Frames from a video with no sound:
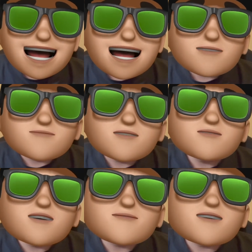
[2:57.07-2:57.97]
el
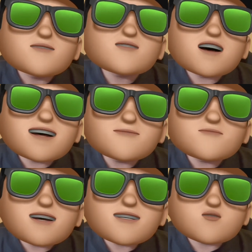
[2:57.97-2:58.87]
fondo que mejor se
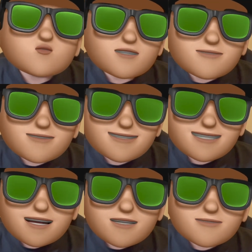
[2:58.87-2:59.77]
adapte a sus
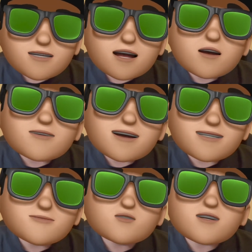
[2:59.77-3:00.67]
necesidades y
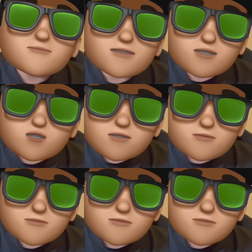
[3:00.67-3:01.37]
objetivos de inversión.